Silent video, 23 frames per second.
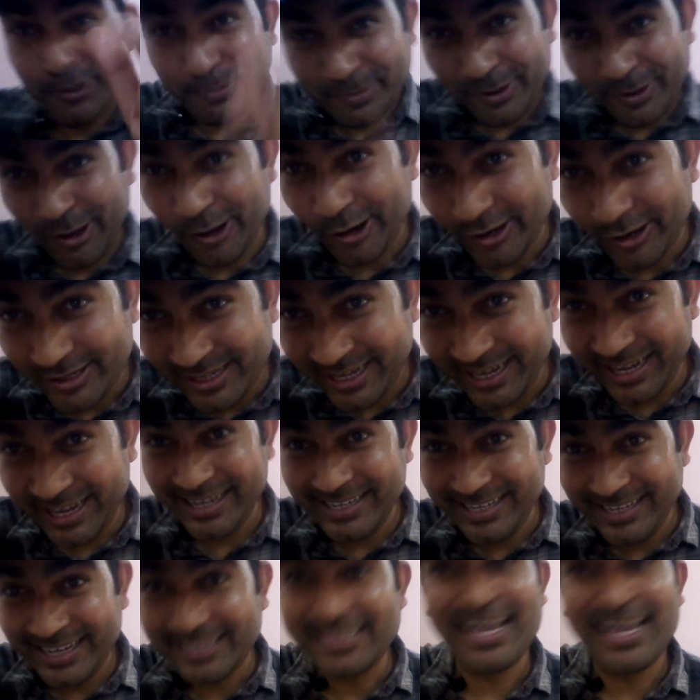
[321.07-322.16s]
रुपए और देगी
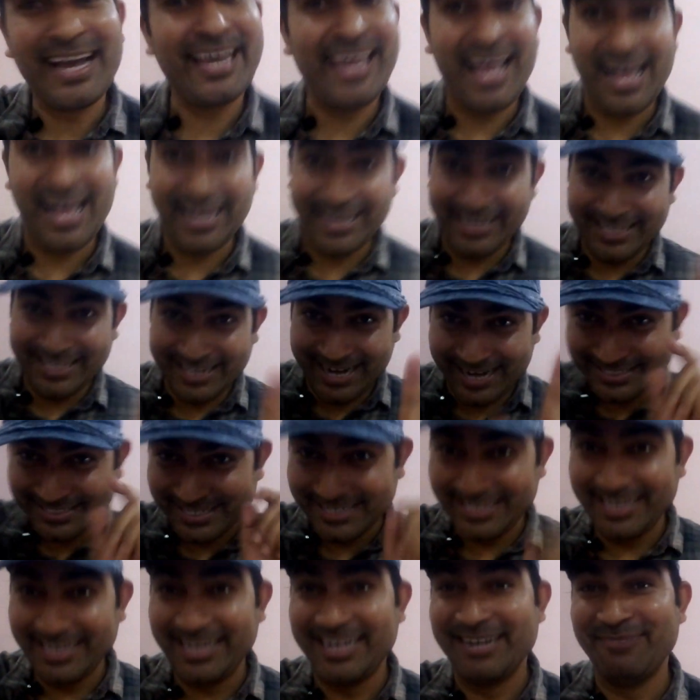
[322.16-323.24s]
गई है ताकि आगे राशन
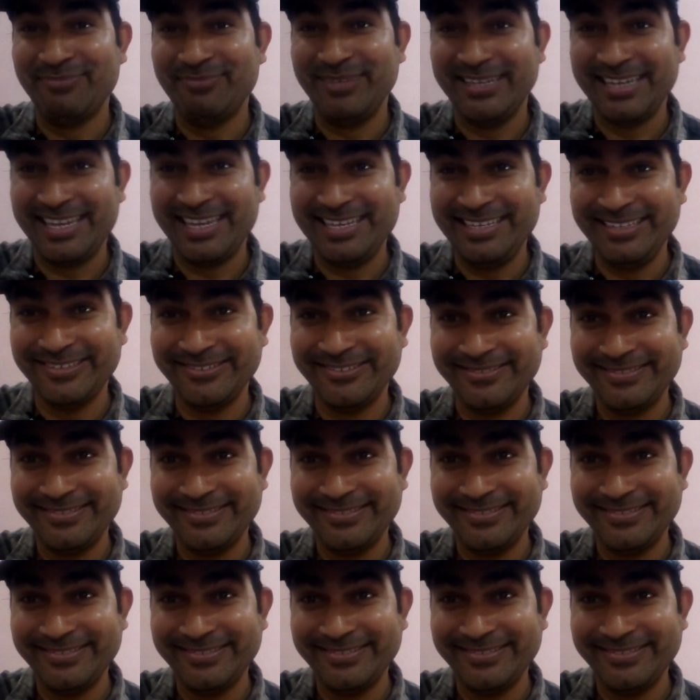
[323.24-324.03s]
की कमी नहीं हो